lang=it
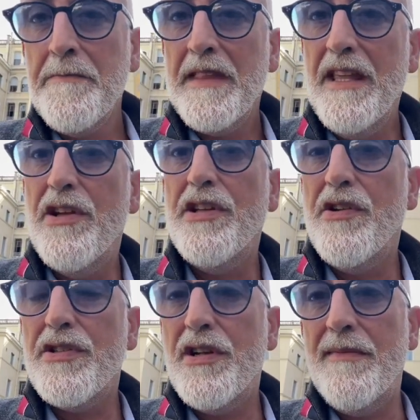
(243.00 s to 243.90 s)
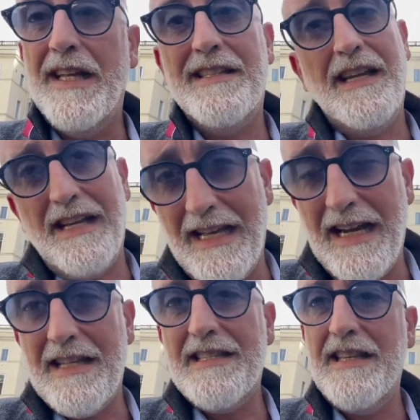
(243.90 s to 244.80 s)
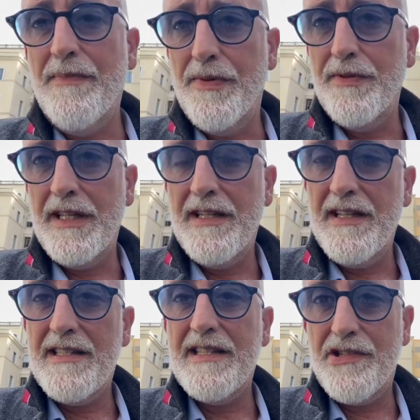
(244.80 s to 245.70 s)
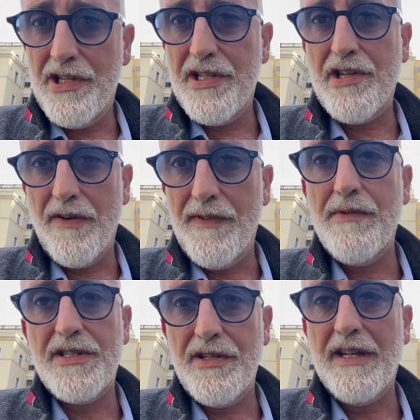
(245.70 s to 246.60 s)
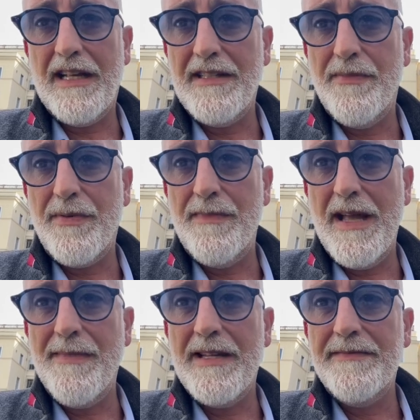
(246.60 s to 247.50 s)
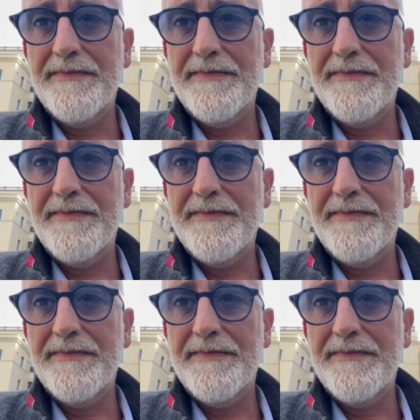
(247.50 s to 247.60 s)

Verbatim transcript: Io dico solamente grazie Putin se ci risolvi questo grande problema.